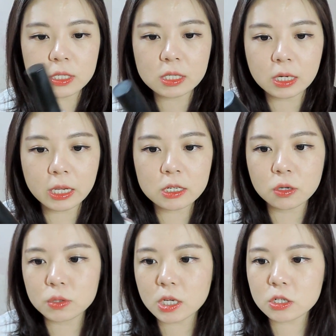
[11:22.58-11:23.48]
的系列。
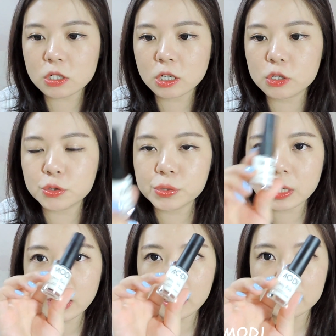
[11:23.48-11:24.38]
首先是这个
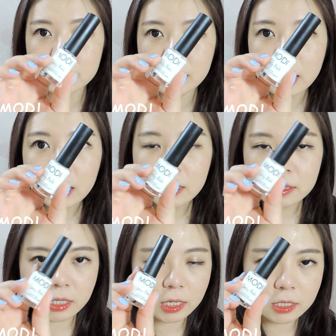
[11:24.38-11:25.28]
Juicy Nails。
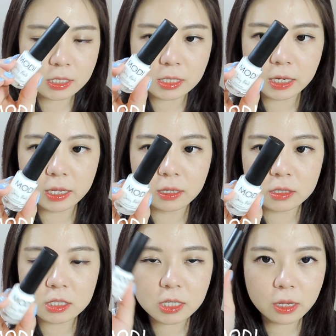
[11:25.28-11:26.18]
这个系列的，
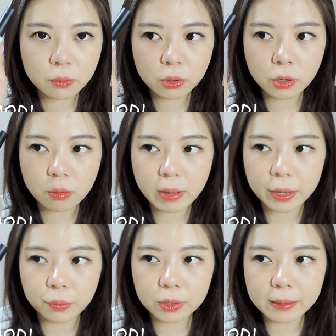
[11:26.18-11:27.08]
之前我有
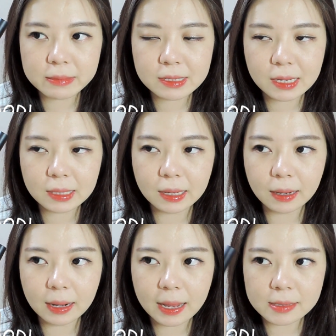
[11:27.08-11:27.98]
买过他们家那个
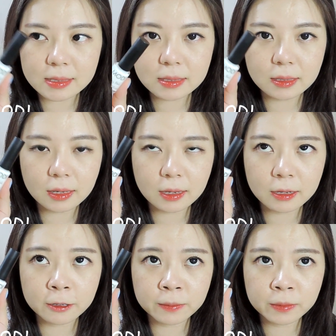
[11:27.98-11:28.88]
蓝色
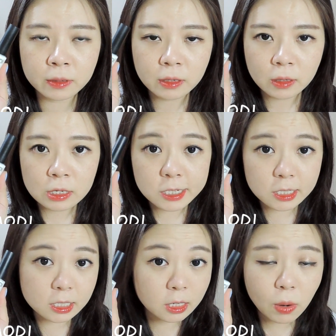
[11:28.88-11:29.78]
跟
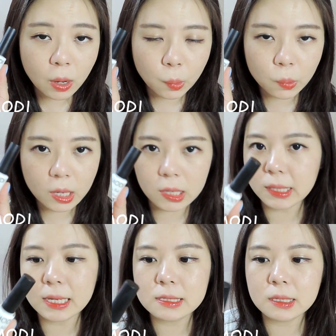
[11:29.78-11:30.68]
西瓜红两个
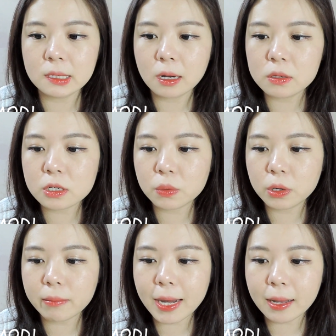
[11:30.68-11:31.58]
颜色，然后这
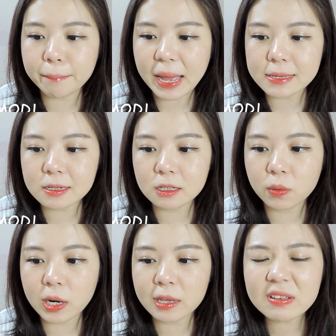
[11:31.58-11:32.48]
回又买了个白色的
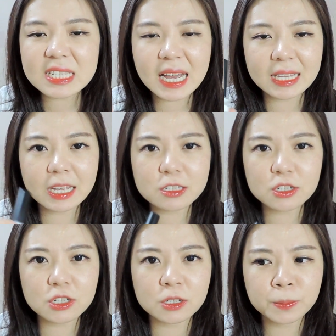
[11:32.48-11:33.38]
像，因为夏天
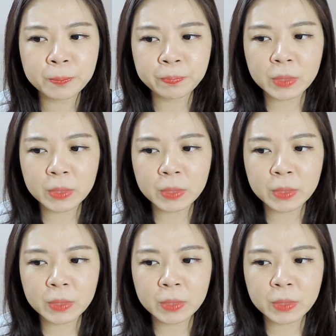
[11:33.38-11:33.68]
其实，